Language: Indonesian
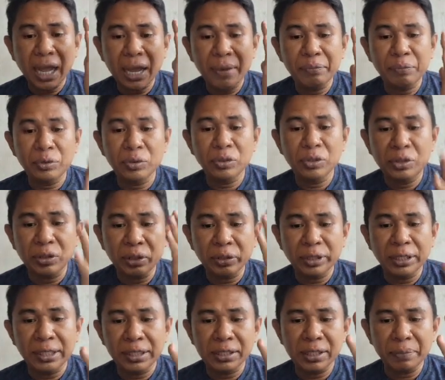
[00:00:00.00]
Abdul
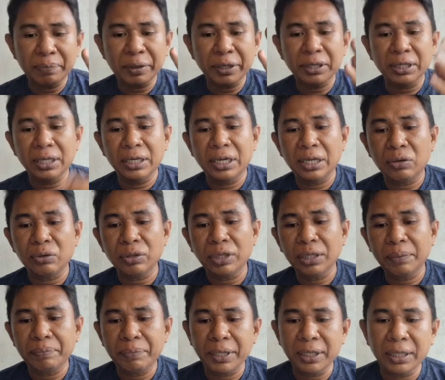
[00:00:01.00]
Joti seperti
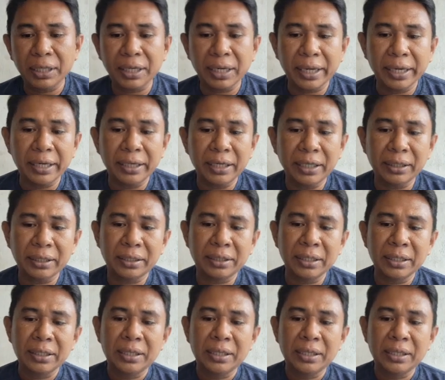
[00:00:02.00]
dikutip detik ini